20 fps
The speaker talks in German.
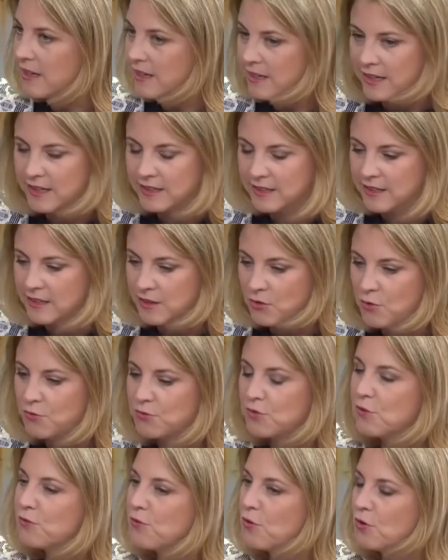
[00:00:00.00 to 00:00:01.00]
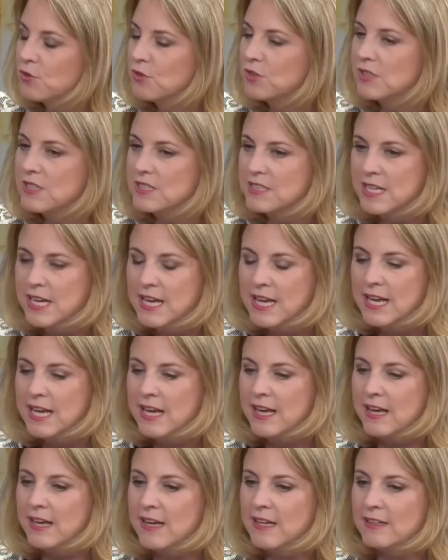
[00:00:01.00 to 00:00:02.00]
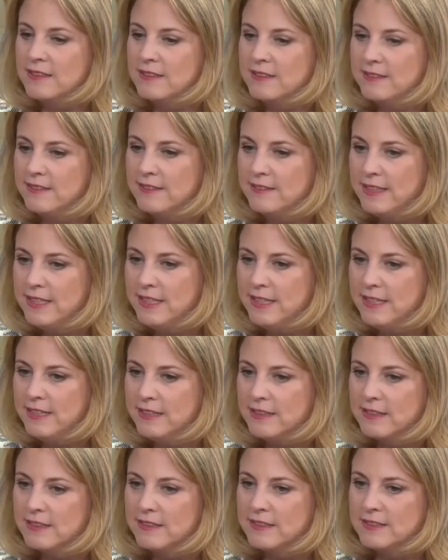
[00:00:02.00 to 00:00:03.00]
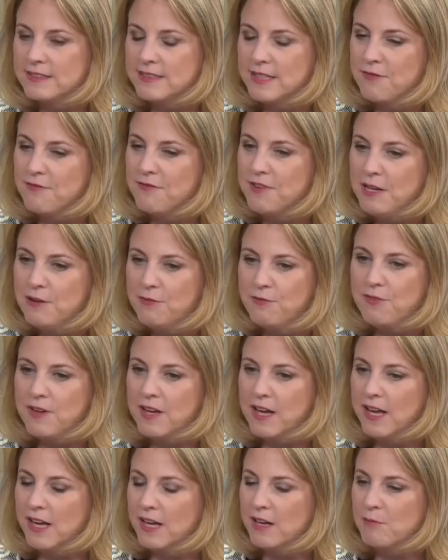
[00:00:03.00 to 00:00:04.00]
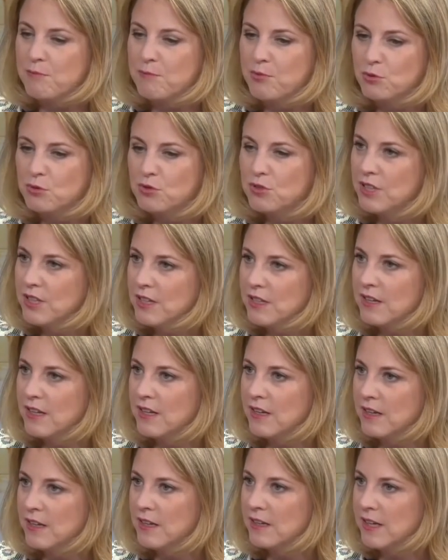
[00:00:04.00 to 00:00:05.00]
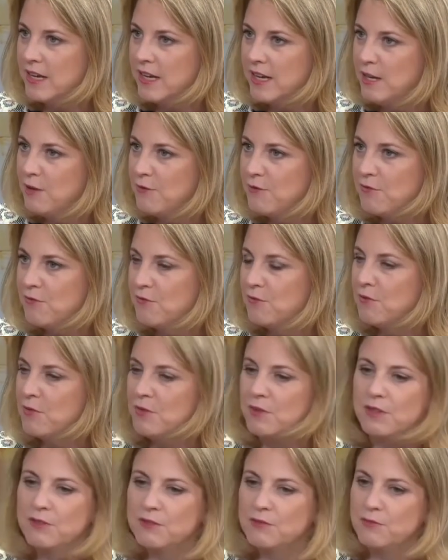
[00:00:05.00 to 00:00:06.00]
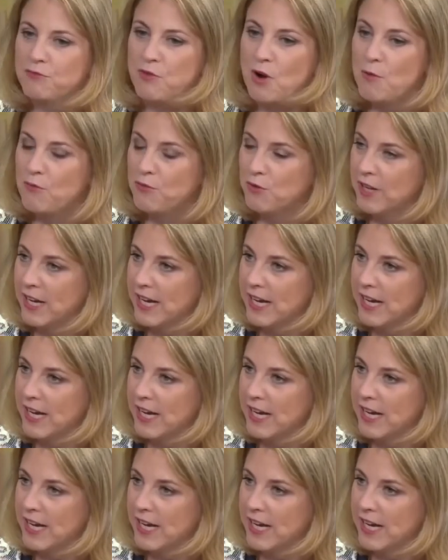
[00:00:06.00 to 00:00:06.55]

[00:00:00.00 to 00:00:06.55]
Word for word: Ich rede ja oft davon, dass äh, die äh, sehr willfährigen Putin-Gehilfen, äh, vor allem von